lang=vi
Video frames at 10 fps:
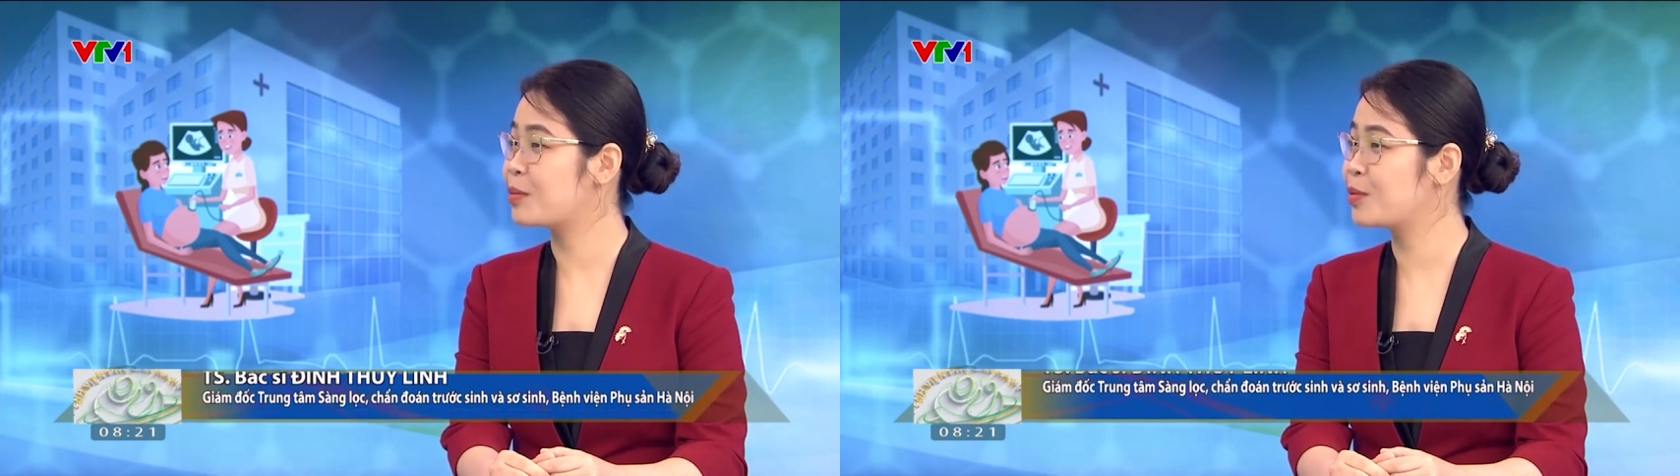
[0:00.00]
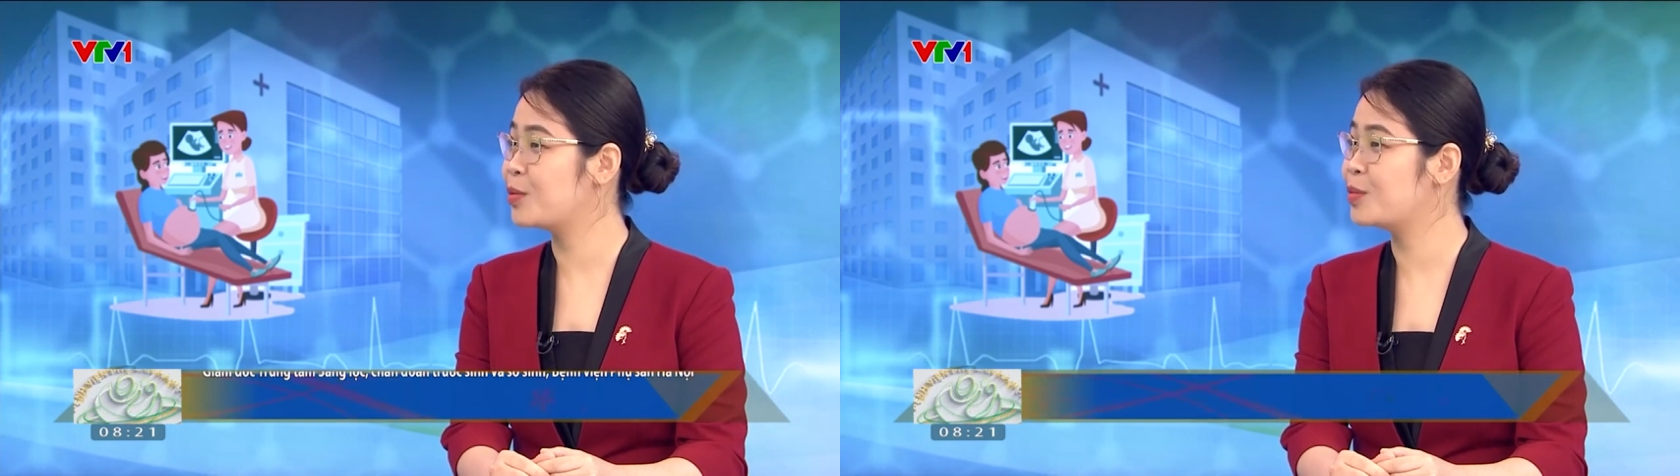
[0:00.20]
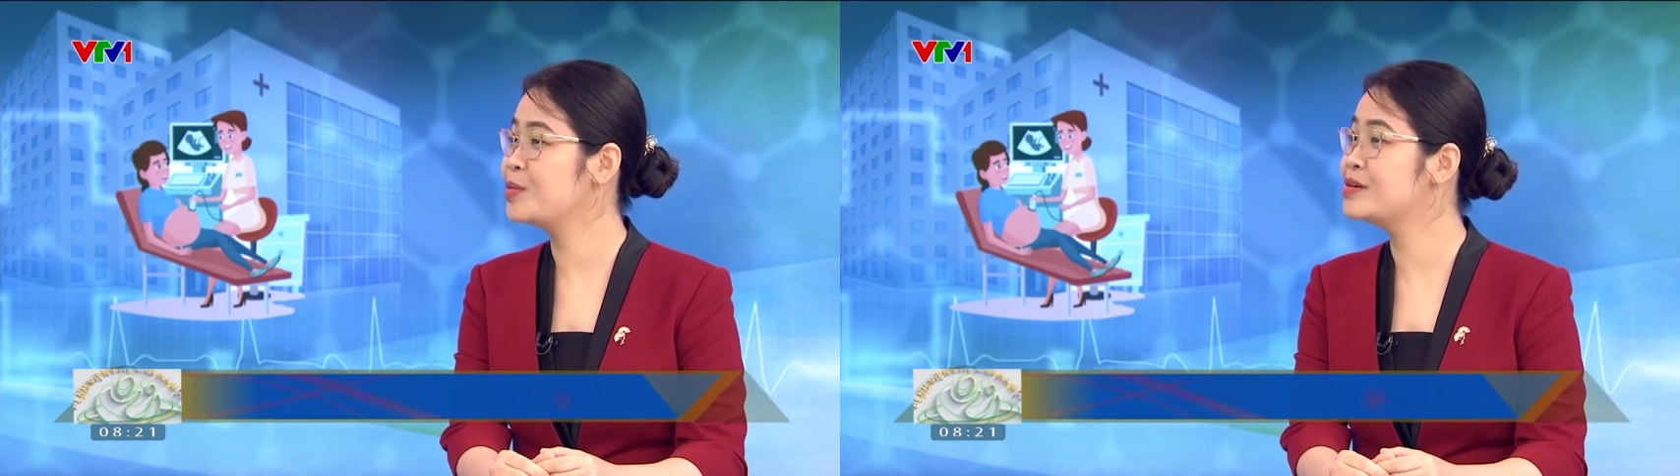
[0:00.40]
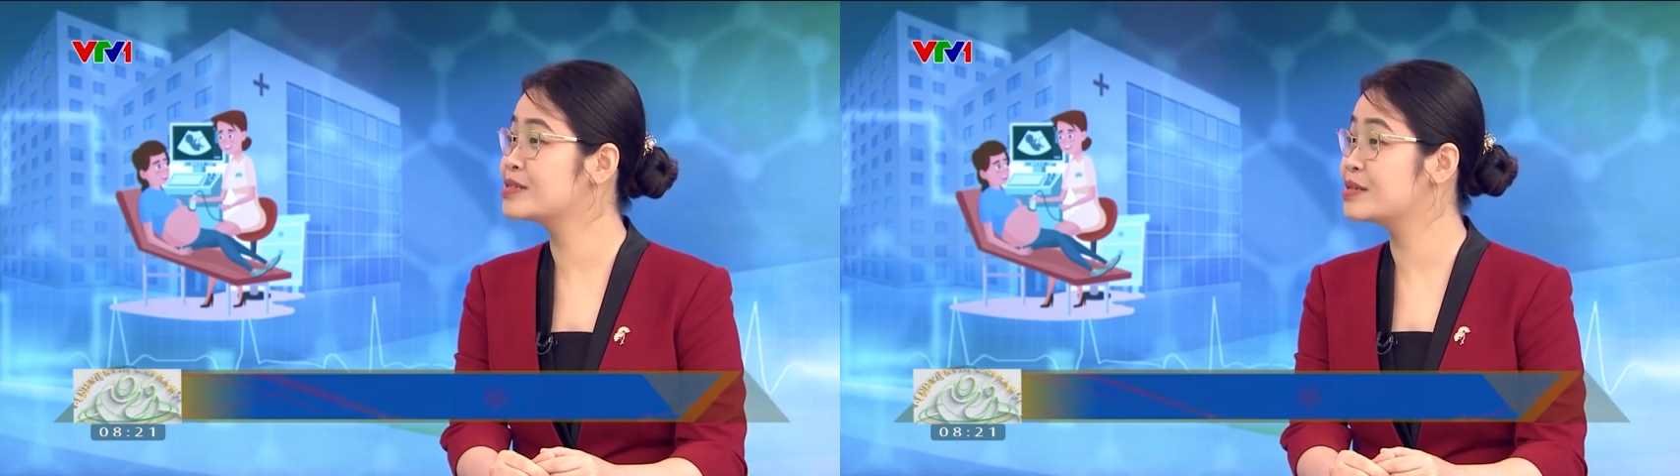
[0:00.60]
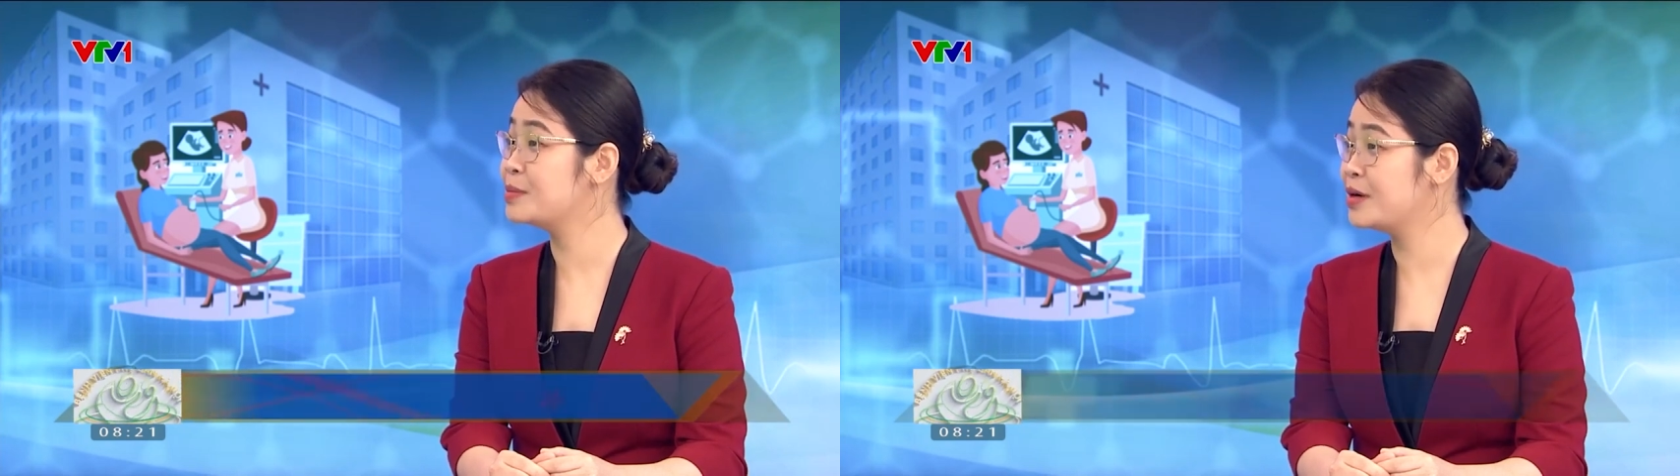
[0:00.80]
lọc cũng
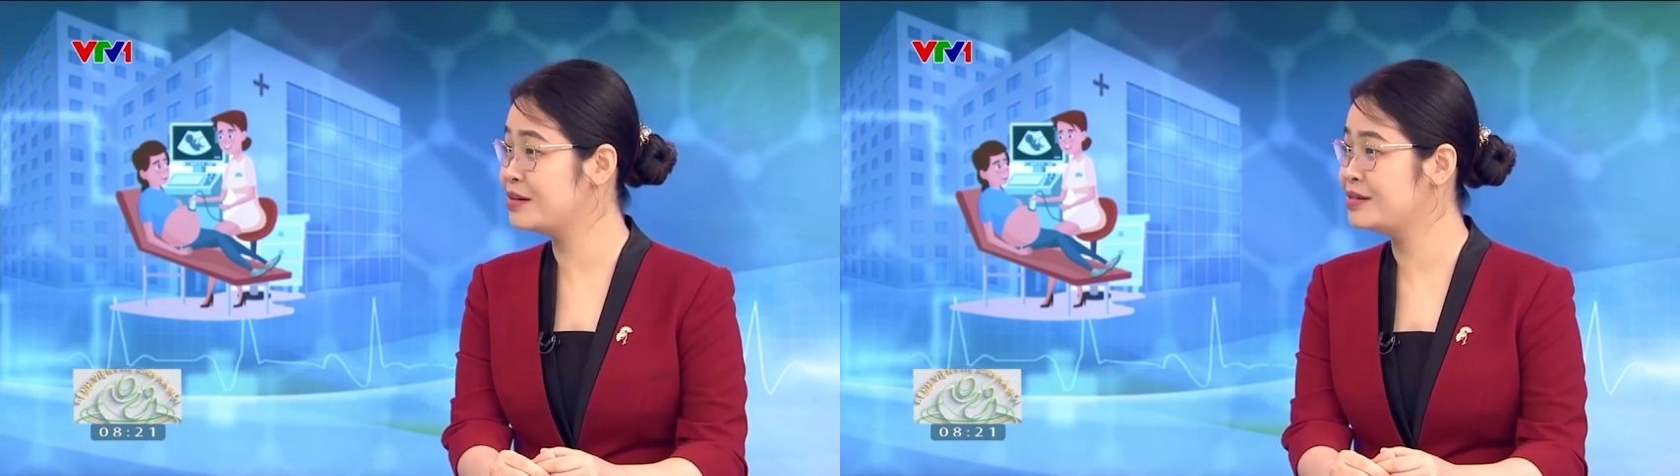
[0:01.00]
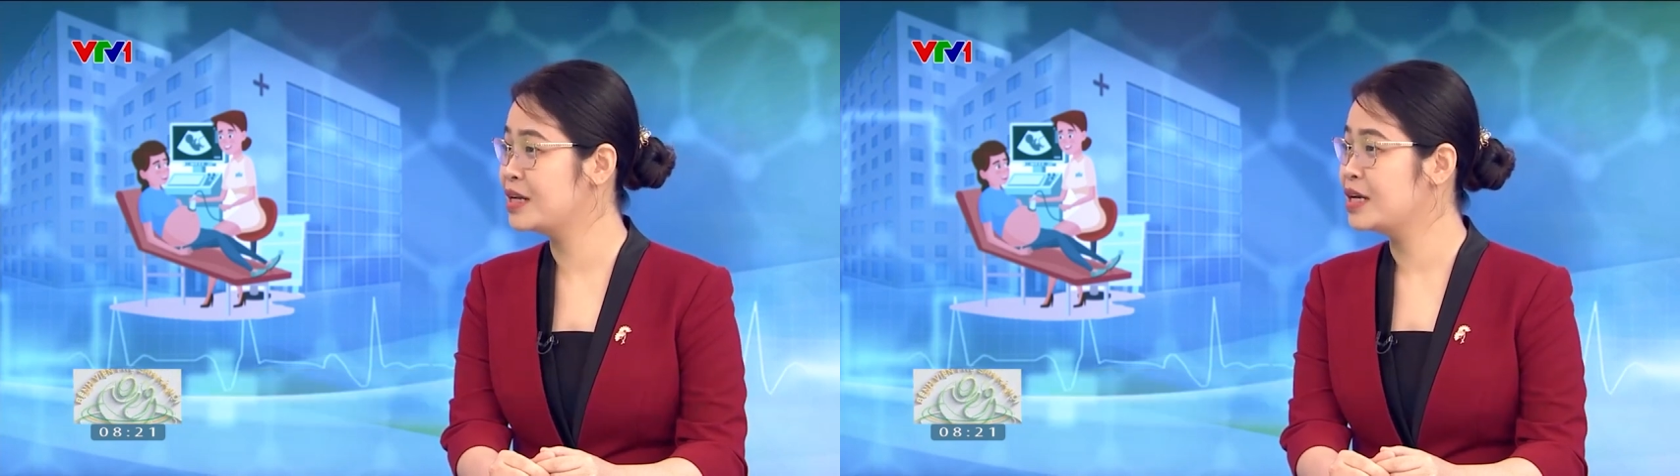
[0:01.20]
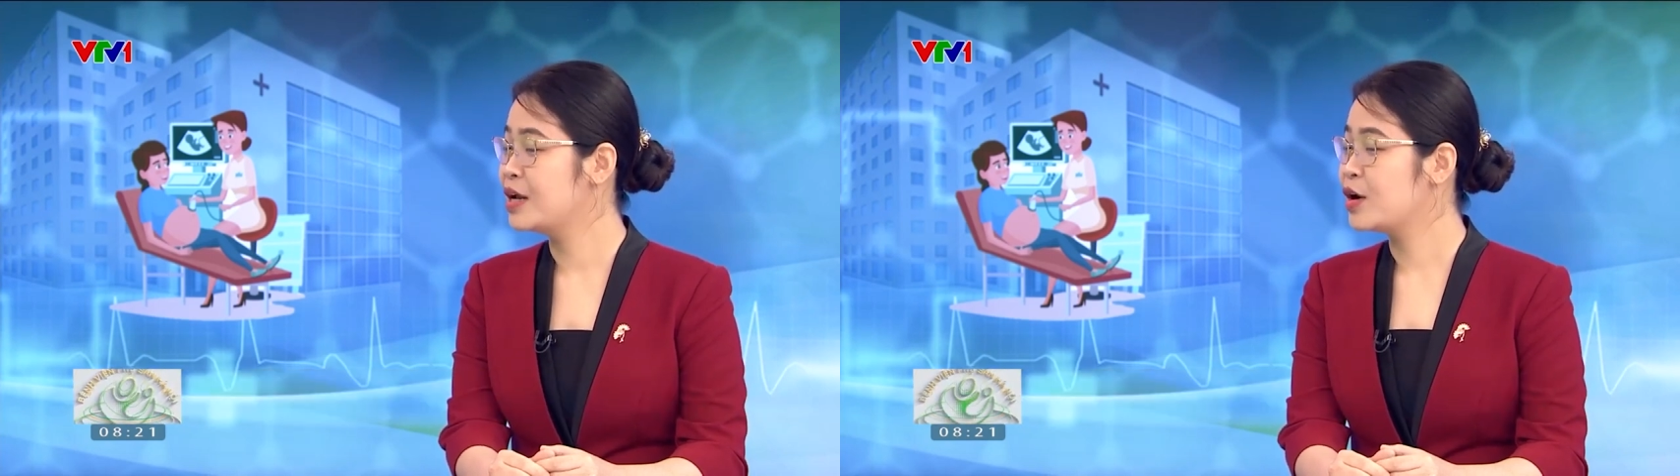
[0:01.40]
được sớm hơn.